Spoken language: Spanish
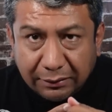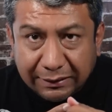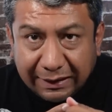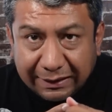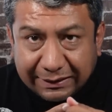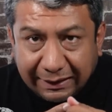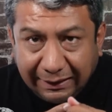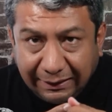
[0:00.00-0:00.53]

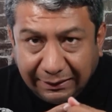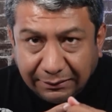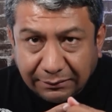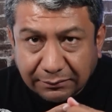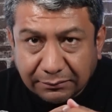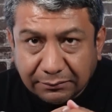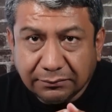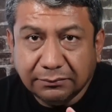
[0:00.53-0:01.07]
¿Neta?
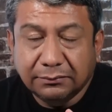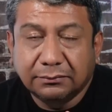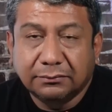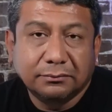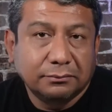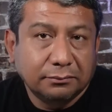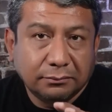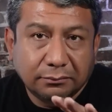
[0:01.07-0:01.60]

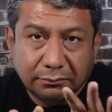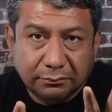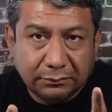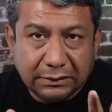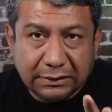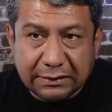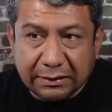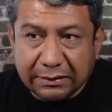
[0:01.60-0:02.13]

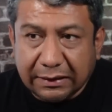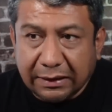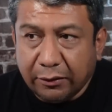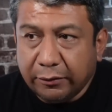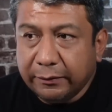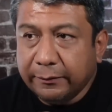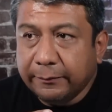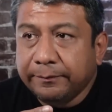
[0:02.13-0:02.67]
Descartado.